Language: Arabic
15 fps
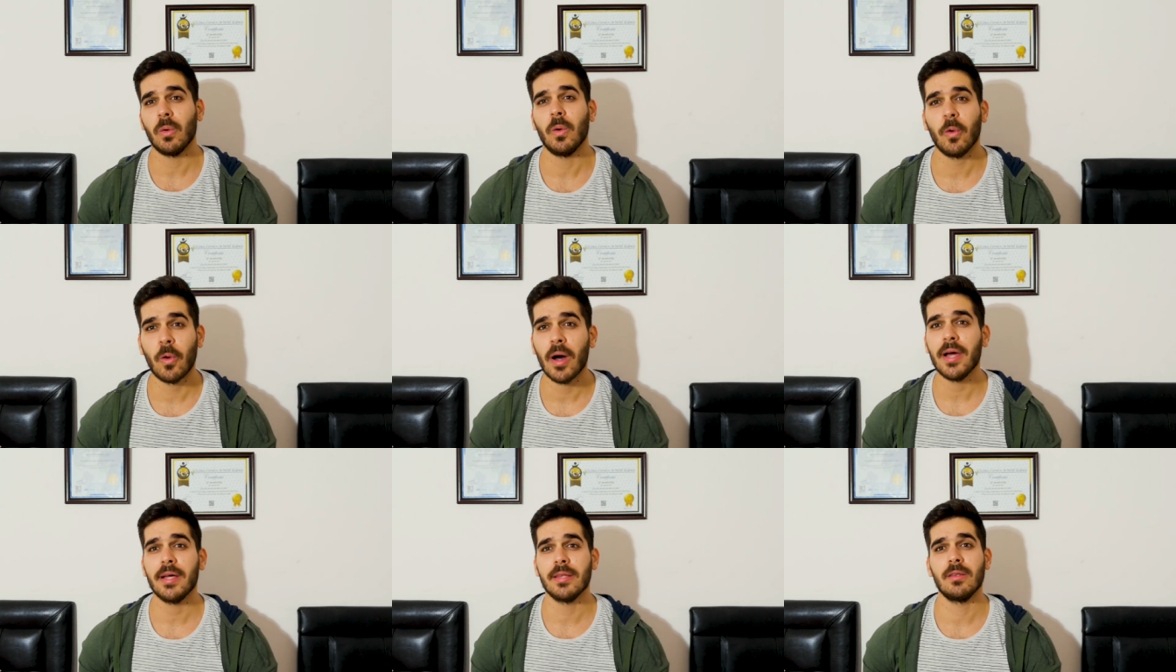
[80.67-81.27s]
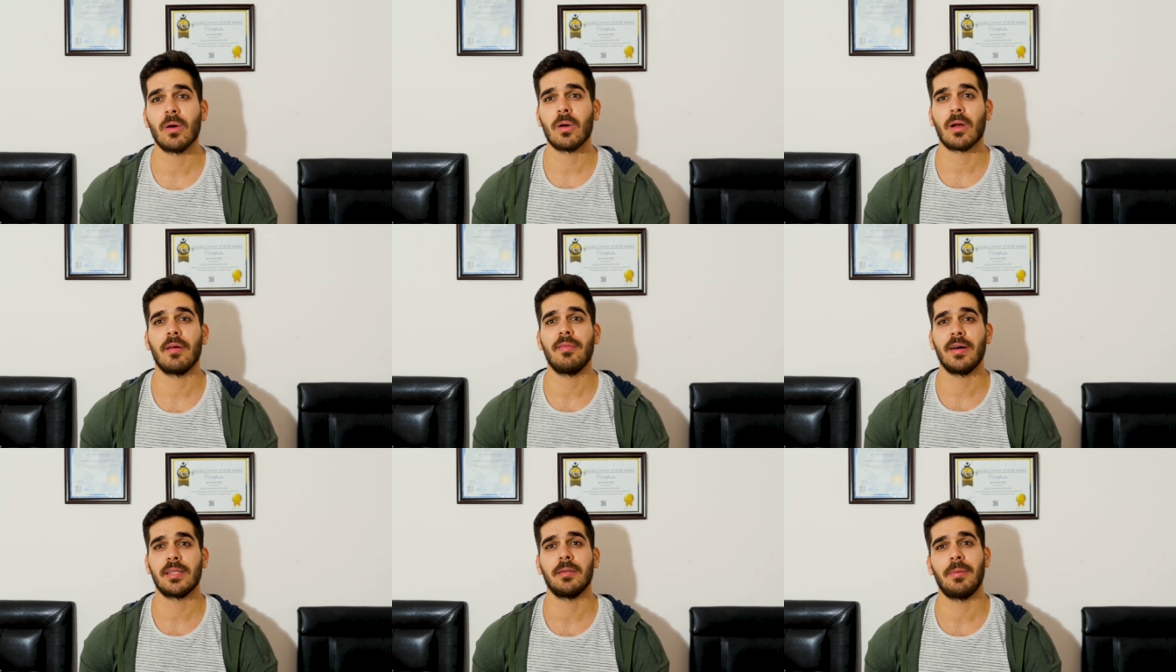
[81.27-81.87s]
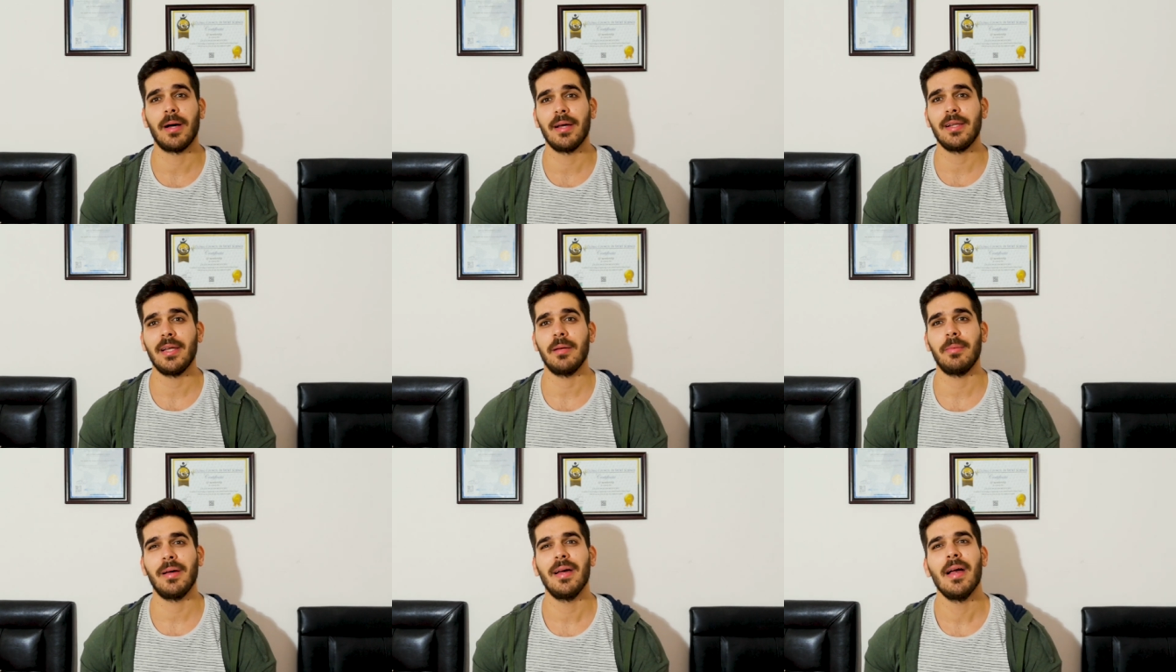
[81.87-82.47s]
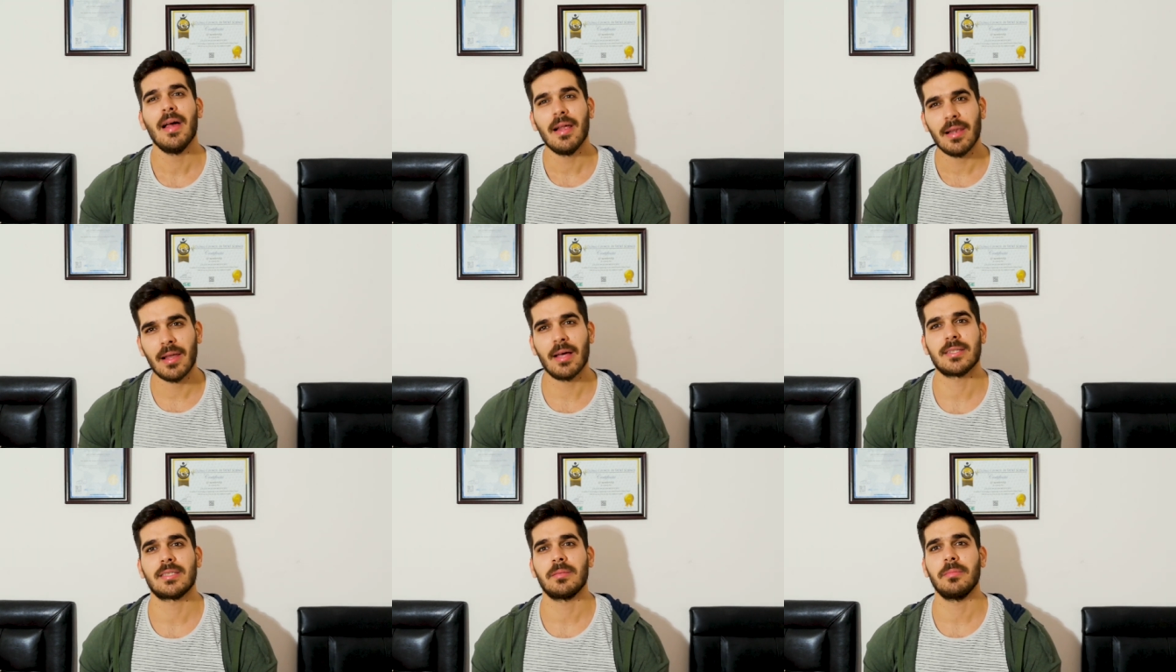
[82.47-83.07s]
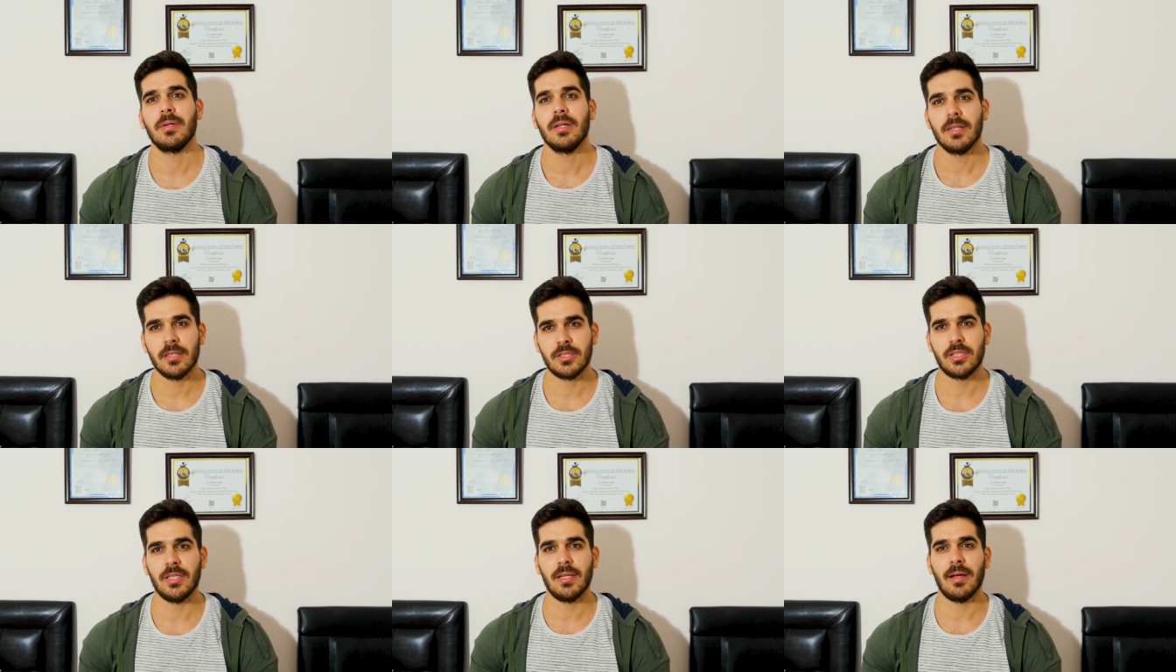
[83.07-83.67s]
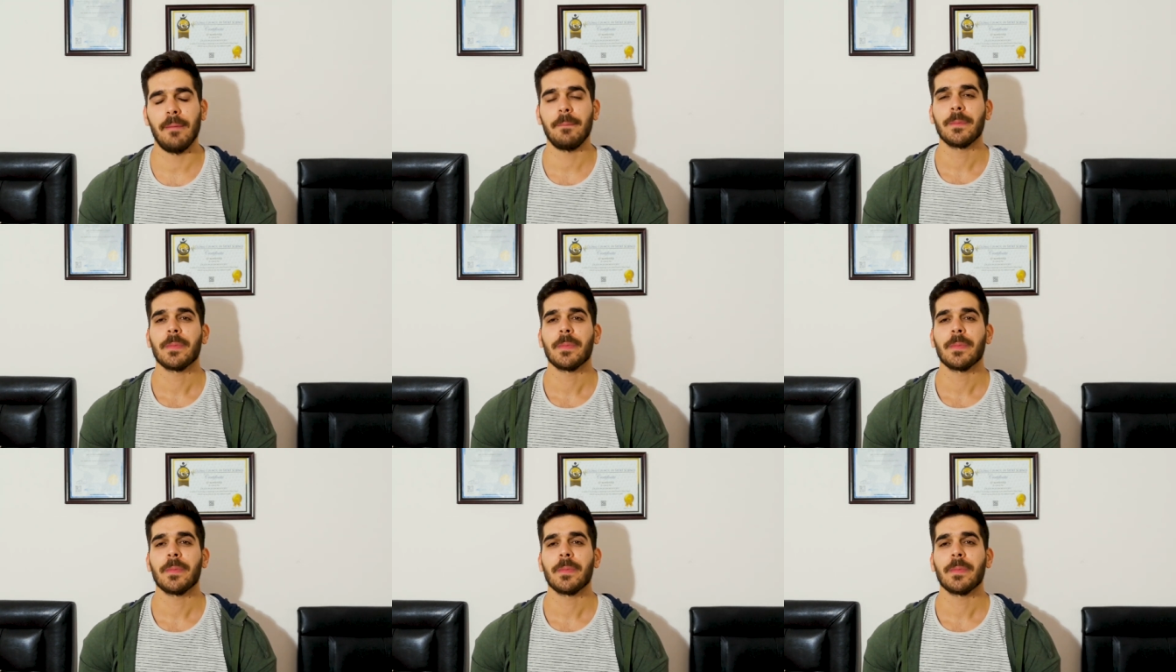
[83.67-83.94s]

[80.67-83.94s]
هواي عندنا خرافات بهاي اللعبه لازم نشيلها